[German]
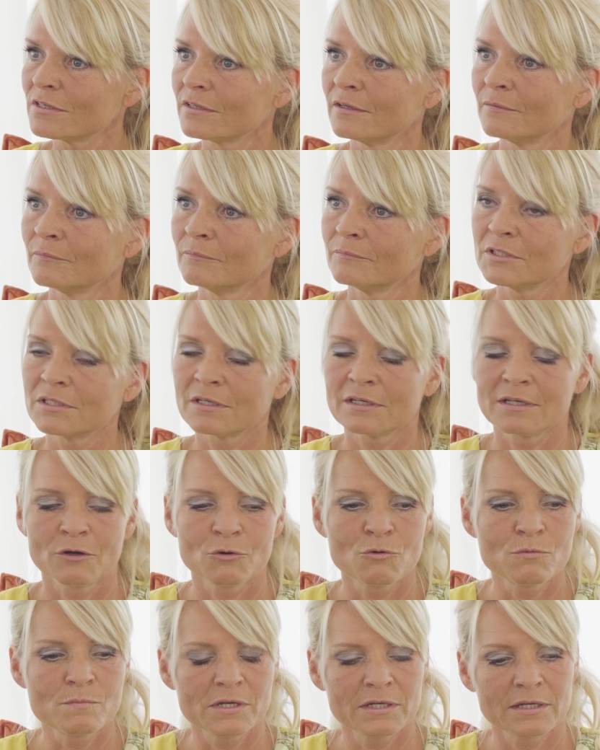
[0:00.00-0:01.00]
Mhm. Ähm, Michaela
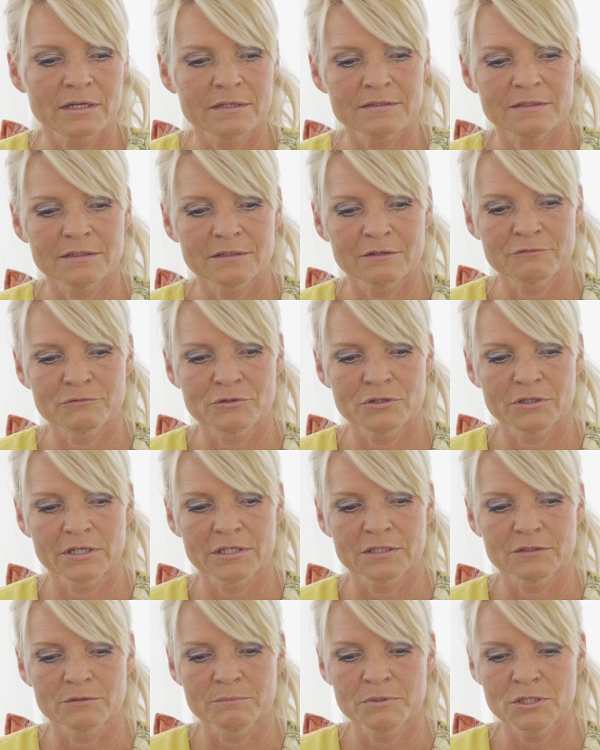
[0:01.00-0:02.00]
Hummel hat die
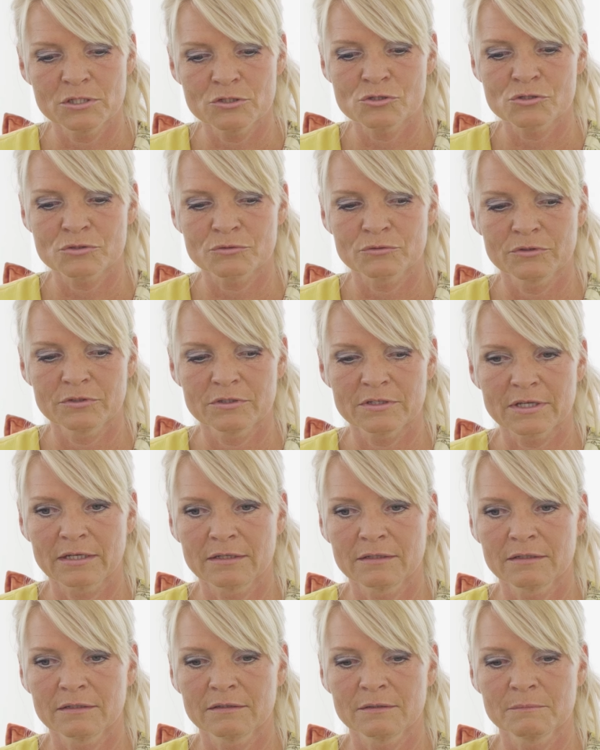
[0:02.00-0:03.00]
erfolgreich gepitcht und
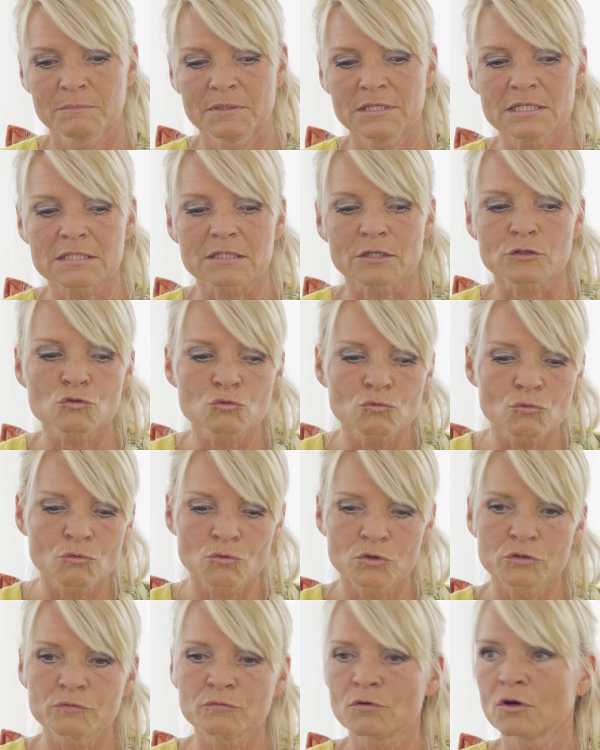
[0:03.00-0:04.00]
dann äh, bin ich
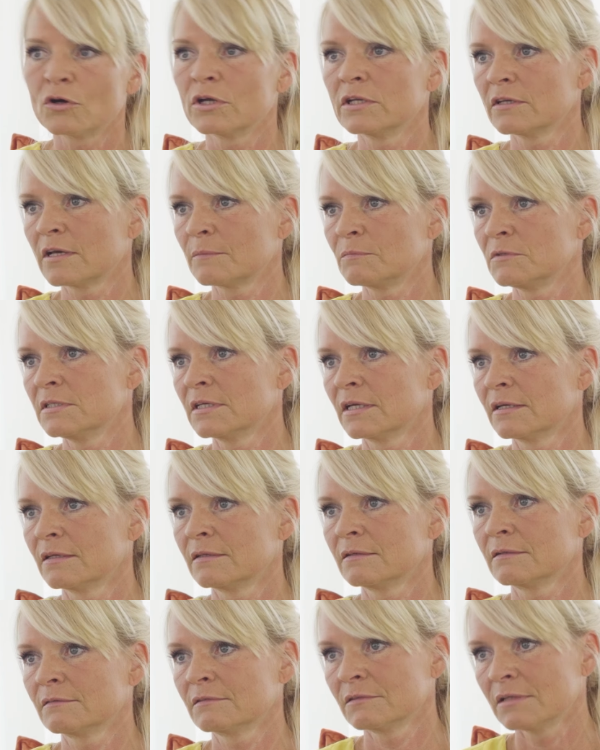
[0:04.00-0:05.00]
dazugeholt worden, habe die dann äh,
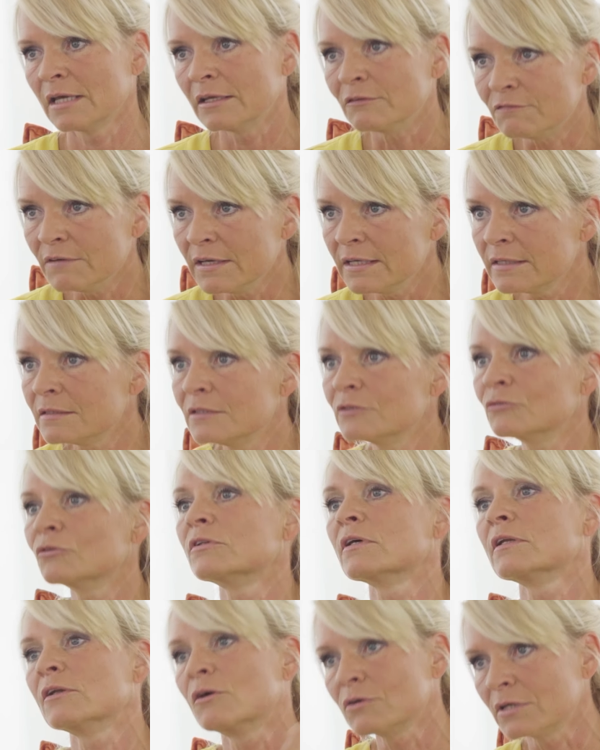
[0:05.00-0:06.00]
entwickelt
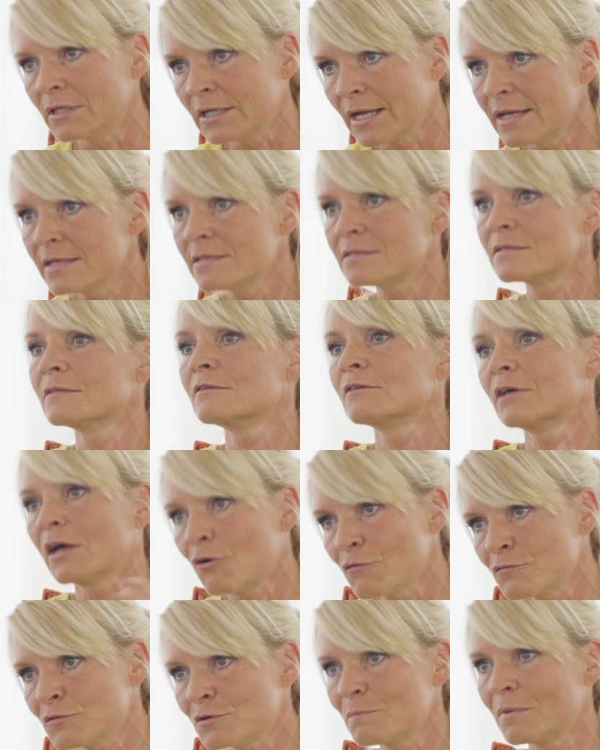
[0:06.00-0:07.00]
und dann auch geleitet,
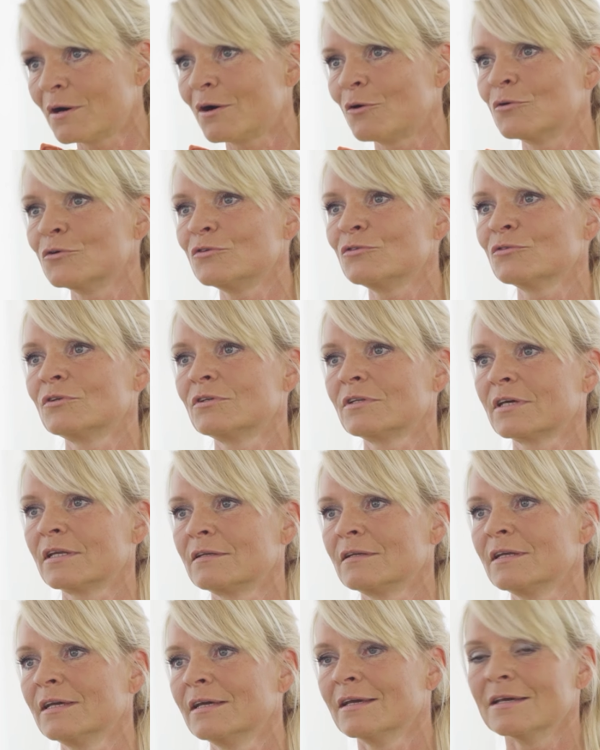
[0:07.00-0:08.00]
aufgebaut und
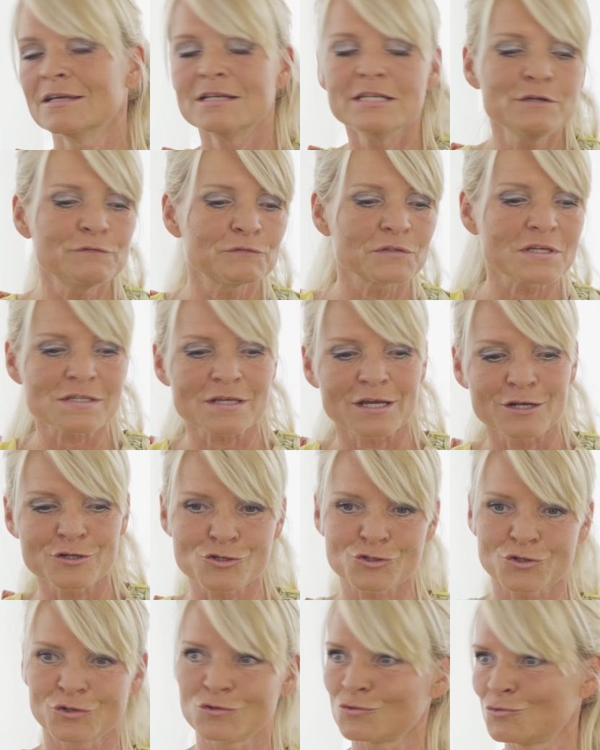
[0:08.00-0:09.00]
dann lief das
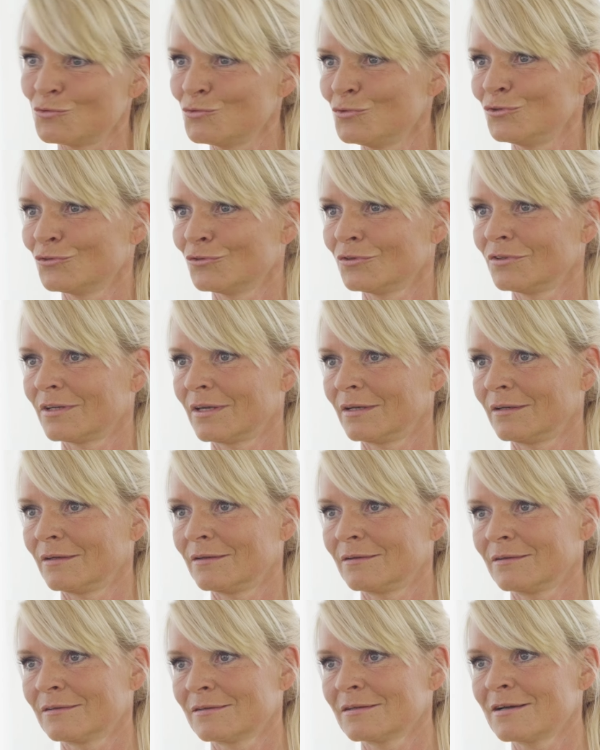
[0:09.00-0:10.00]
alles ganz gut und
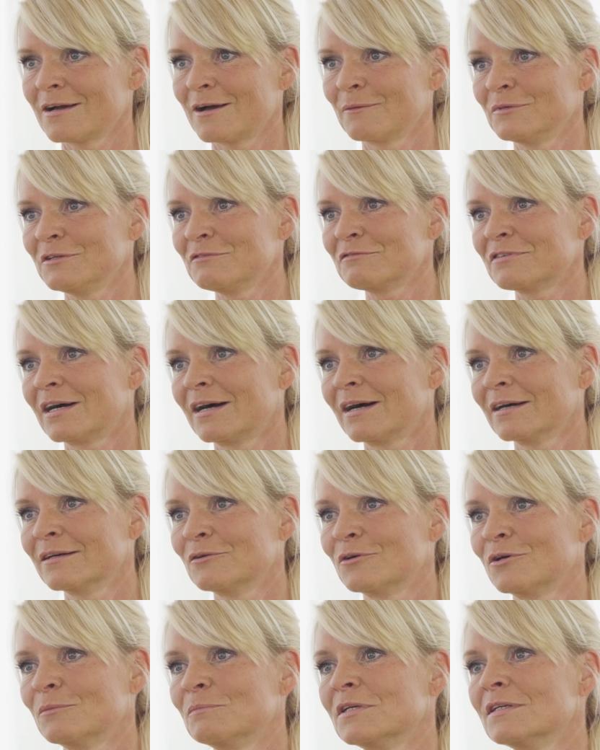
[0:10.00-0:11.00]
dann äh, kam die
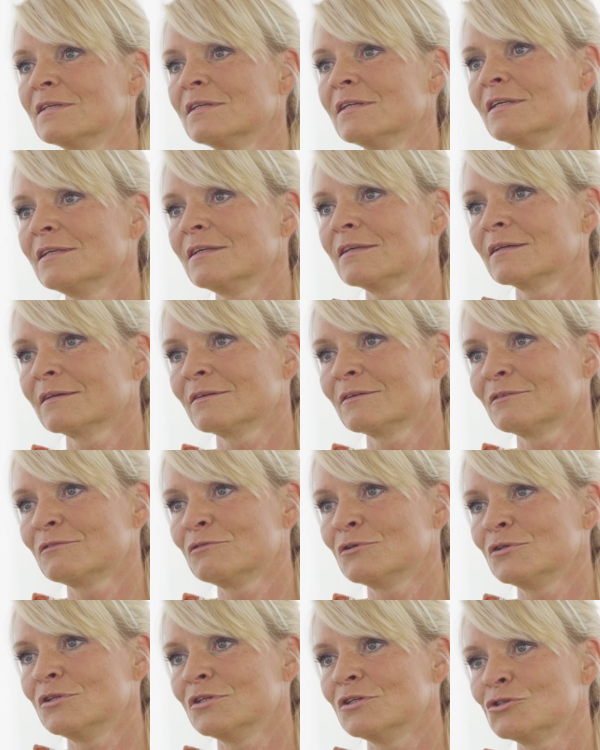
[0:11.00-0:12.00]
Frage, ob ich nicht
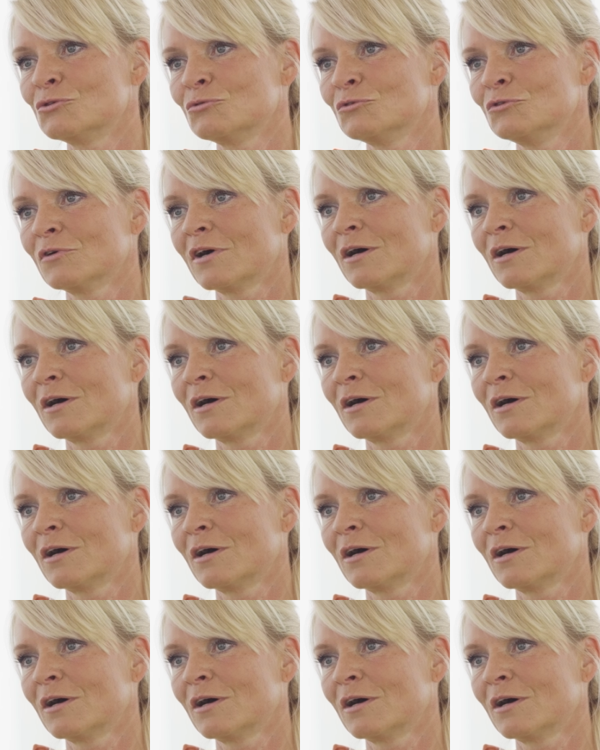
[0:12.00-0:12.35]
für die Studio